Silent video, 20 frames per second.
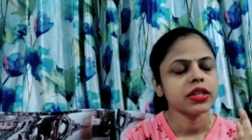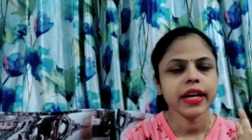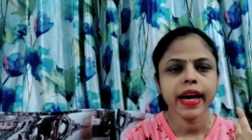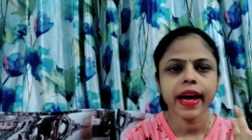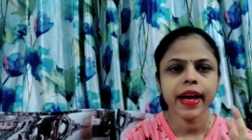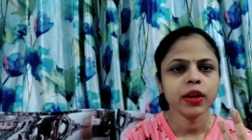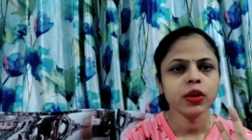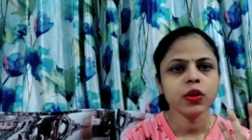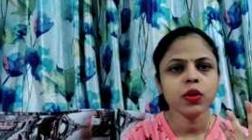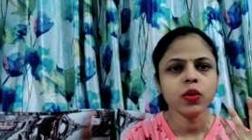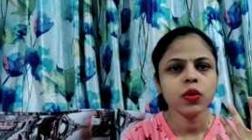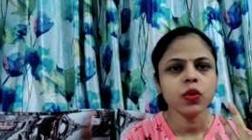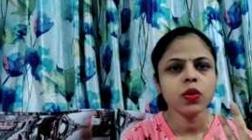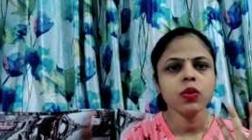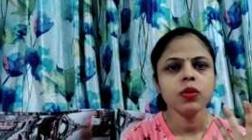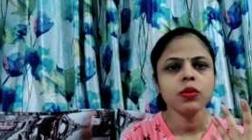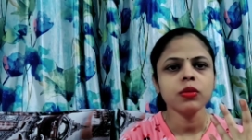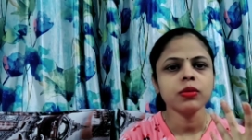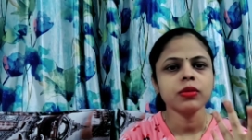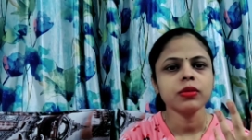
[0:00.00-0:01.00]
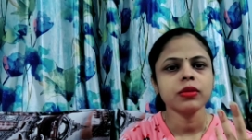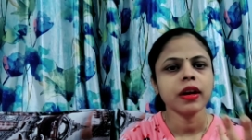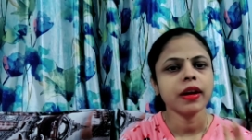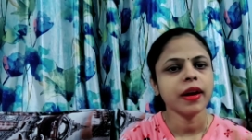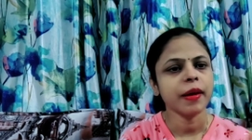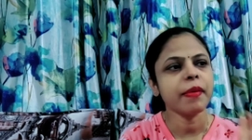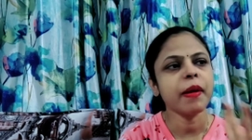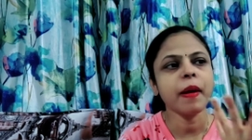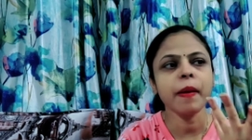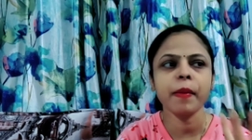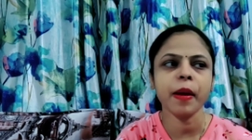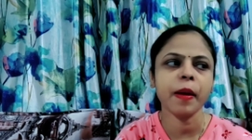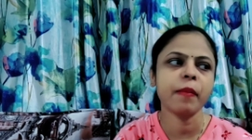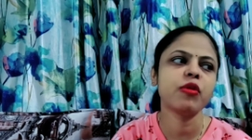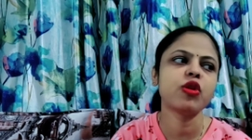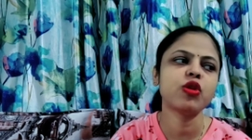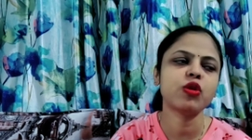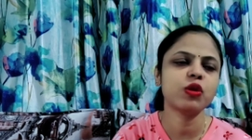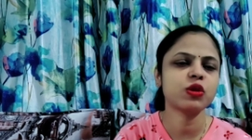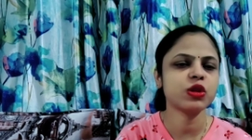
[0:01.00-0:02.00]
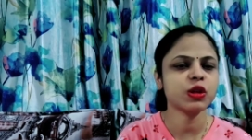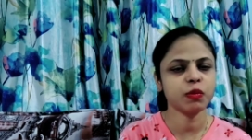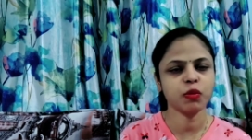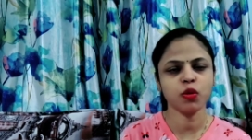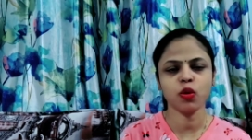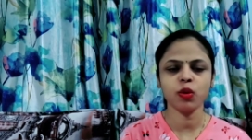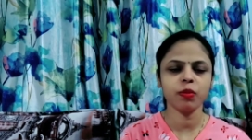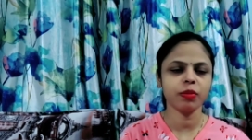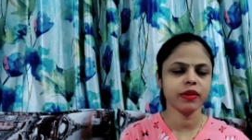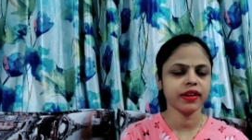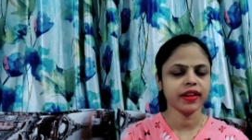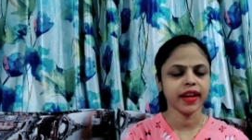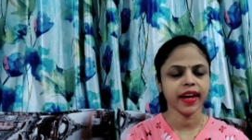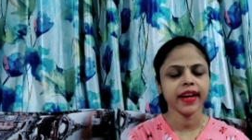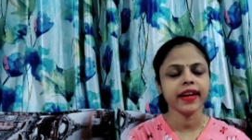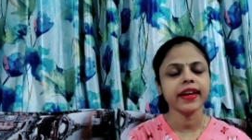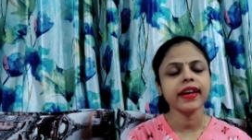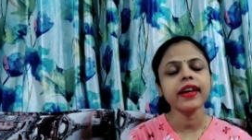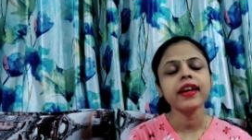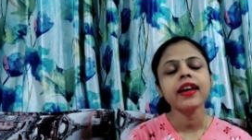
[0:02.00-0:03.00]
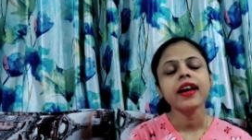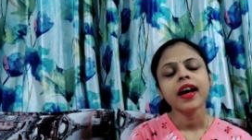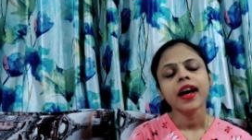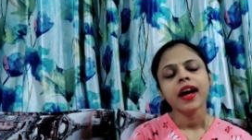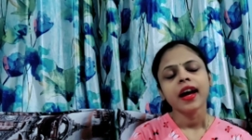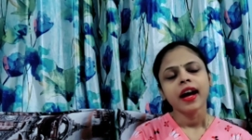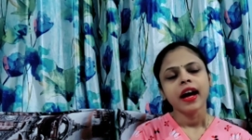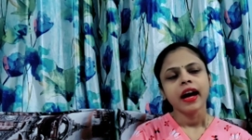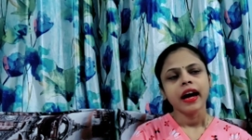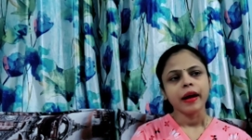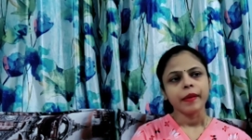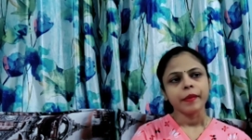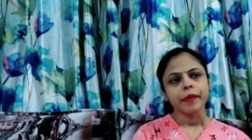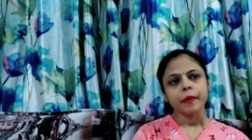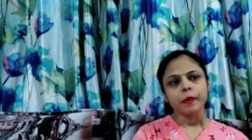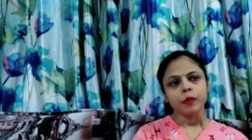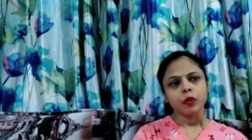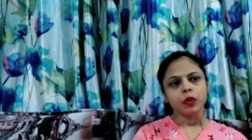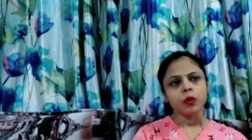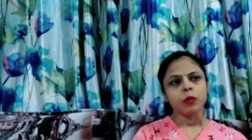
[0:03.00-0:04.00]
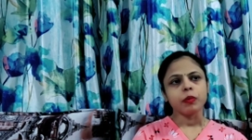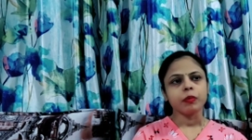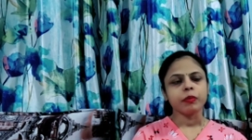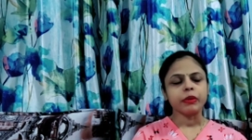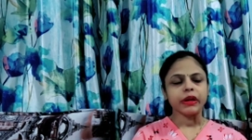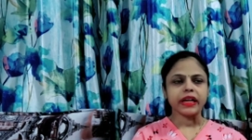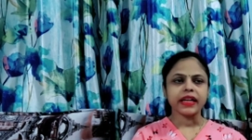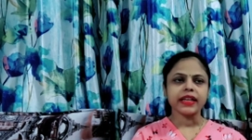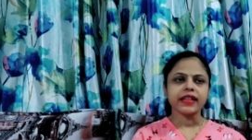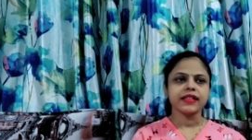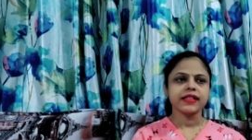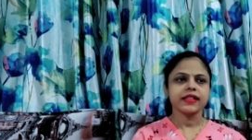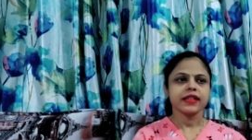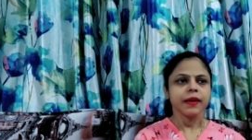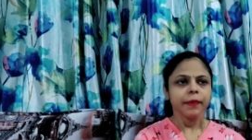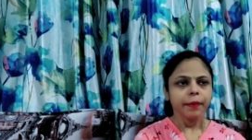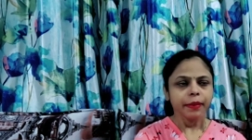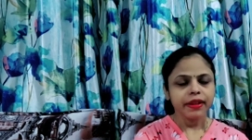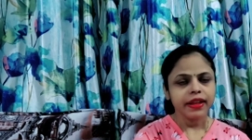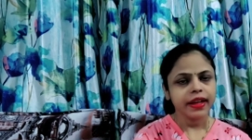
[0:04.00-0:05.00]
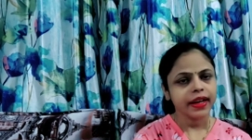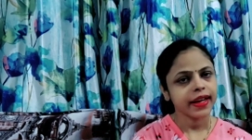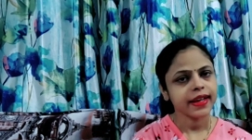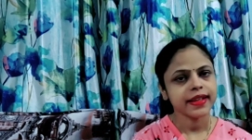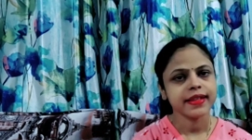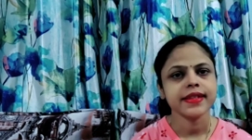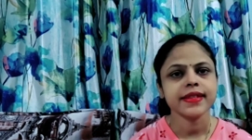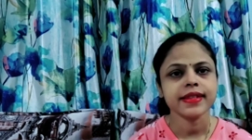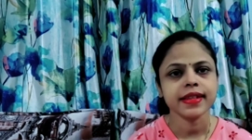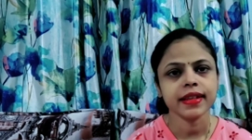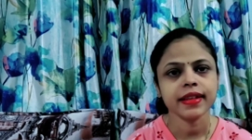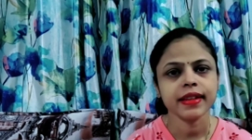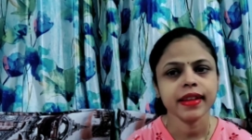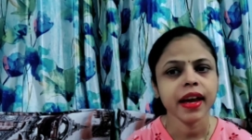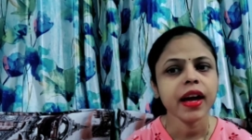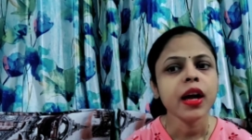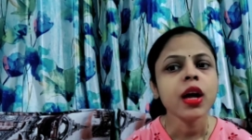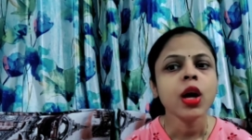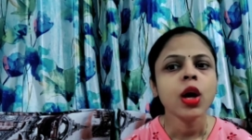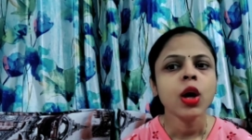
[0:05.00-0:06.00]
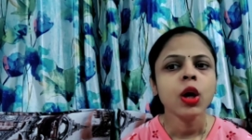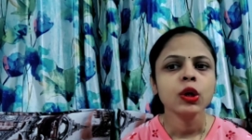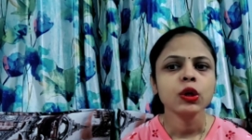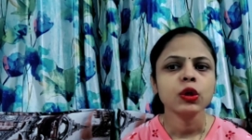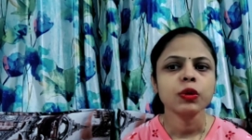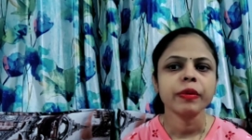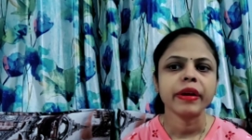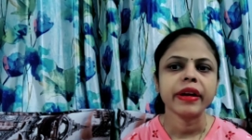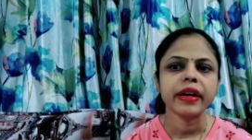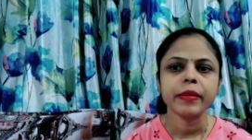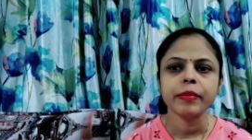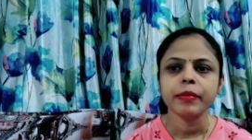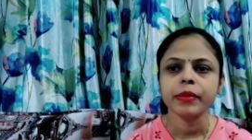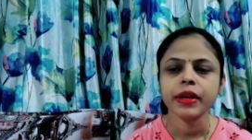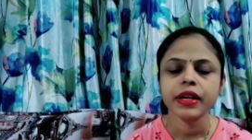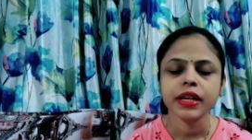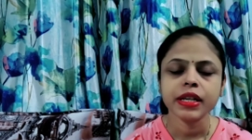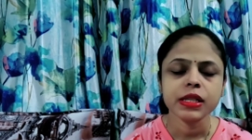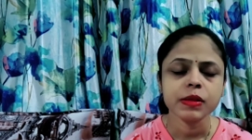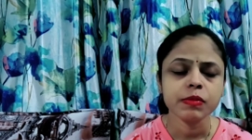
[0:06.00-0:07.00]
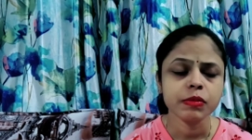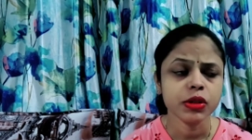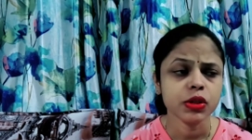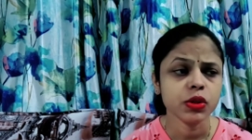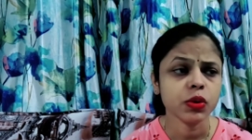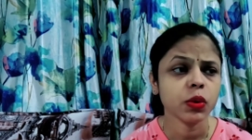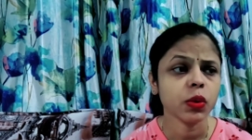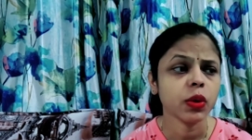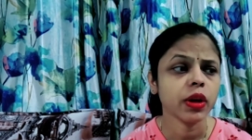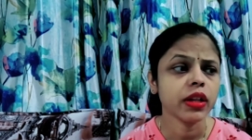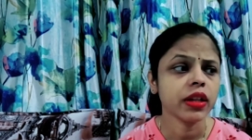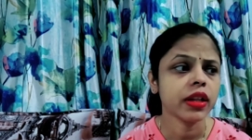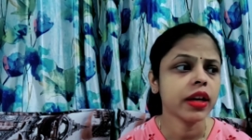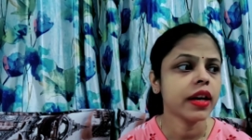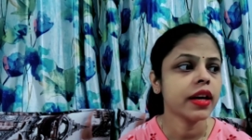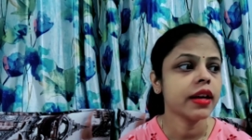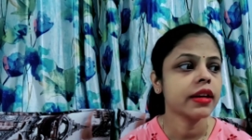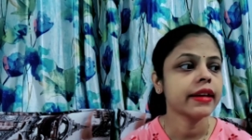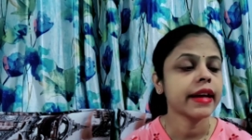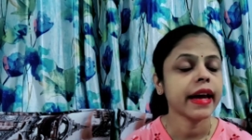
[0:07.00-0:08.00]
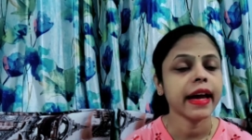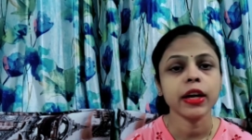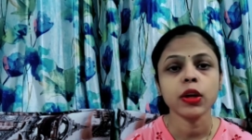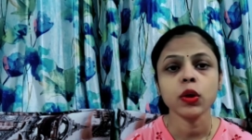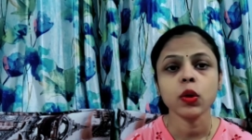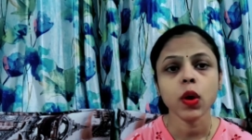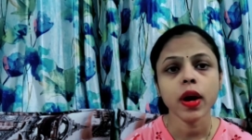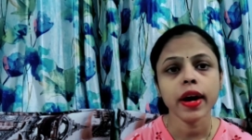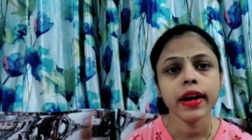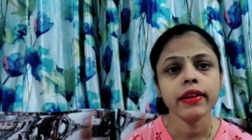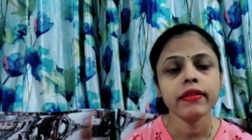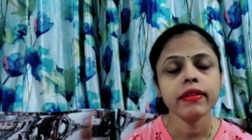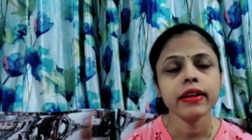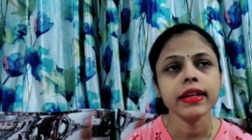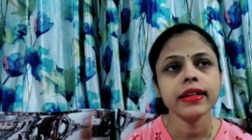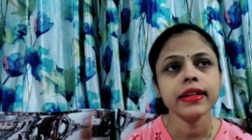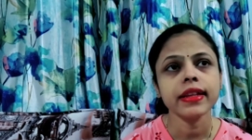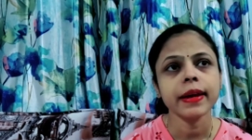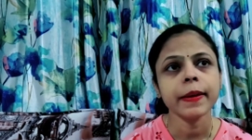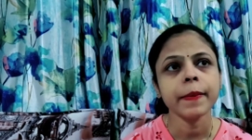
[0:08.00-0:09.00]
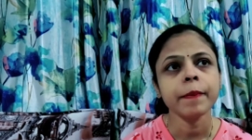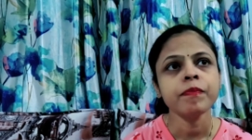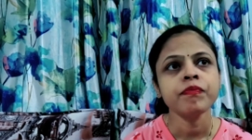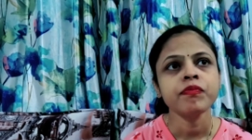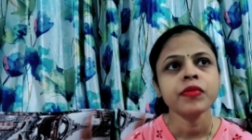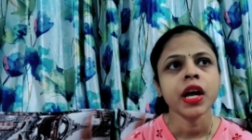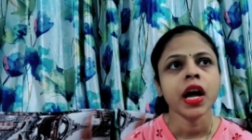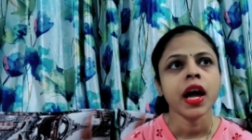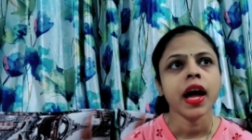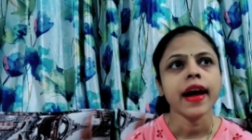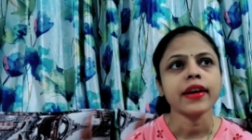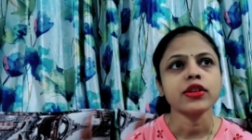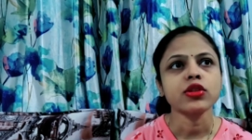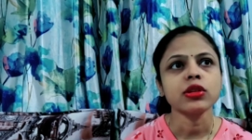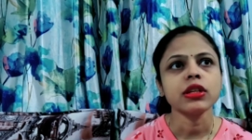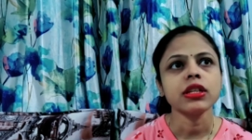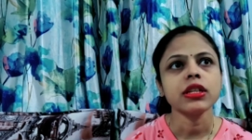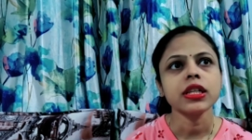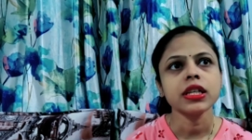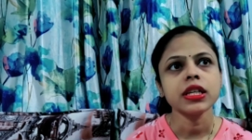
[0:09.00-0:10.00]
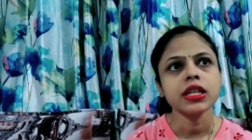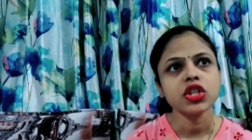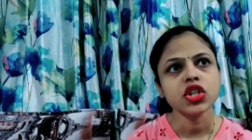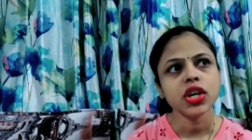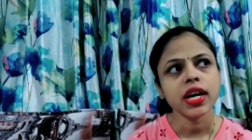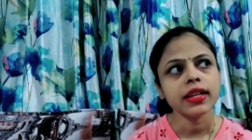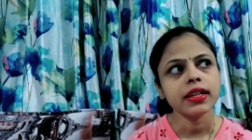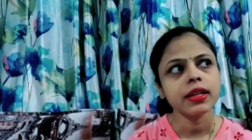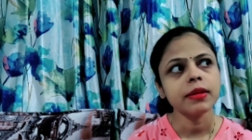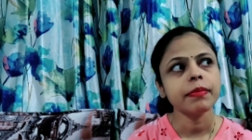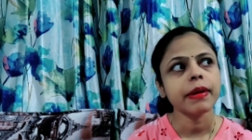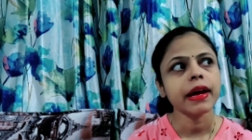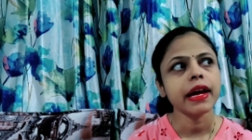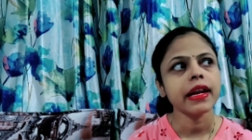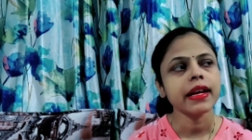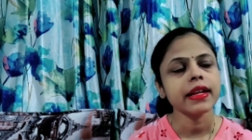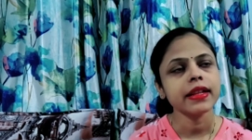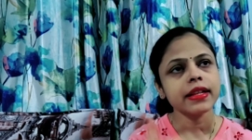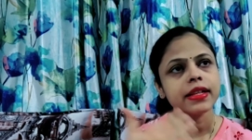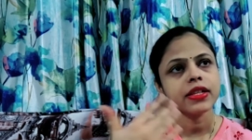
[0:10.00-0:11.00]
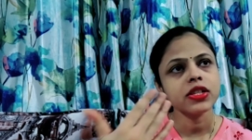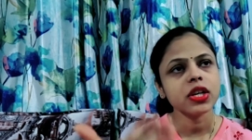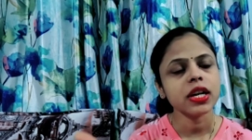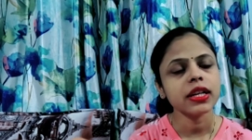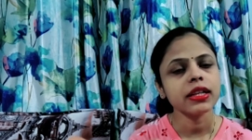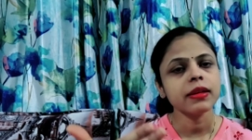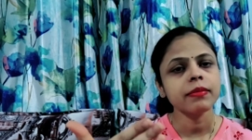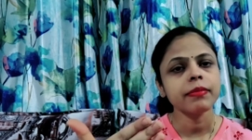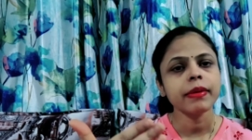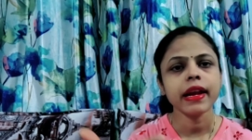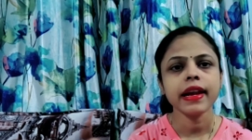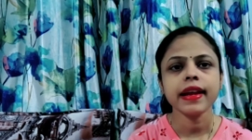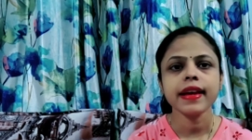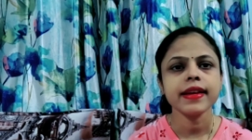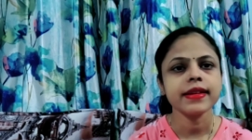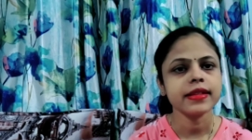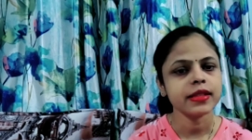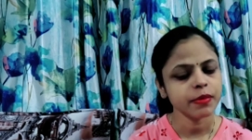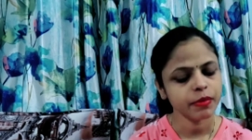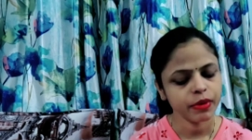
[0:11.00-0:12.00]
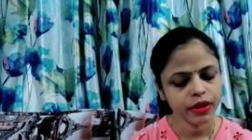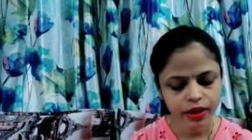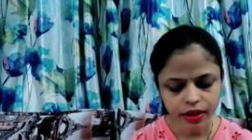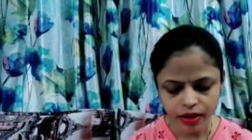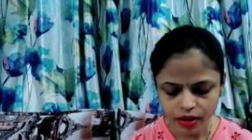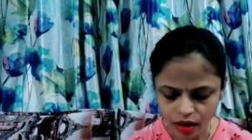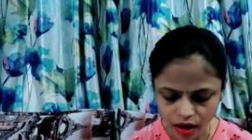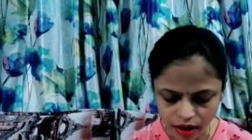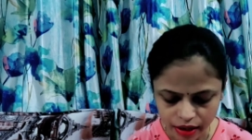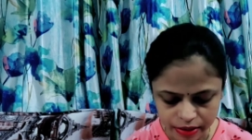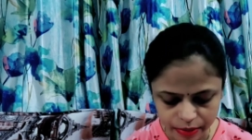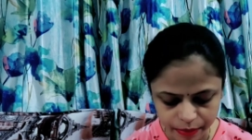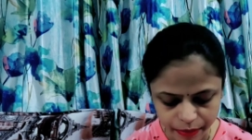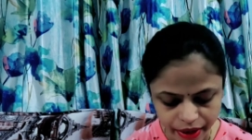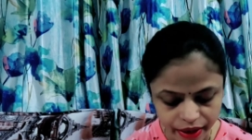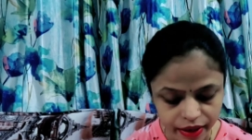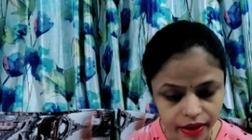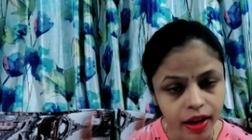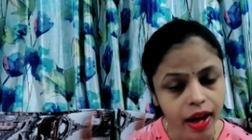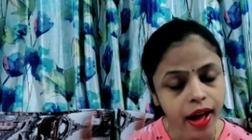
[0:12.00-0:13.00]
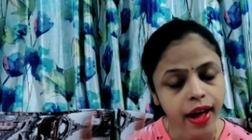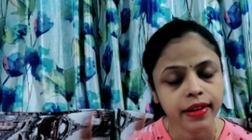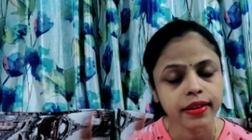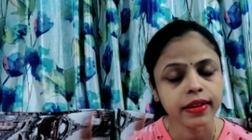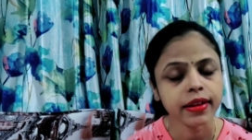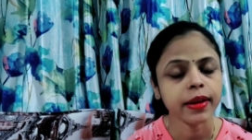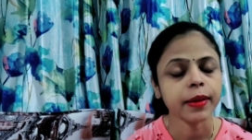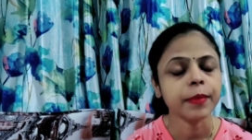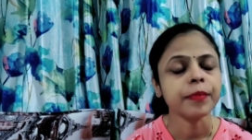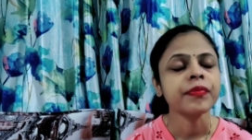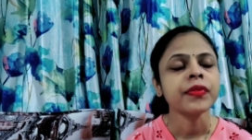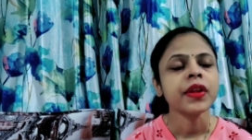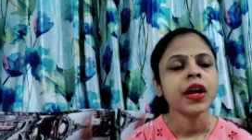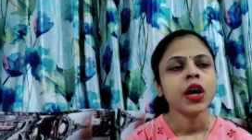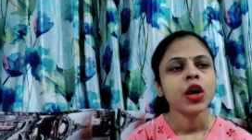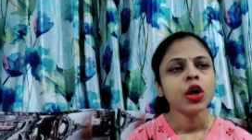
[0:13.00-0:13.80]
टेन को अब हम हम लोग को सबको ही पता है कि अब हमको प्रेगनेंसी का पता कैसे चलता है तो मेरे पीरियड्स मिस हो गए थे टेन को आने वाले थे एक्चुअली तीन चार दिन पहले तीन चार दिन पहले ऐसे मेरे हर महीने आते हैं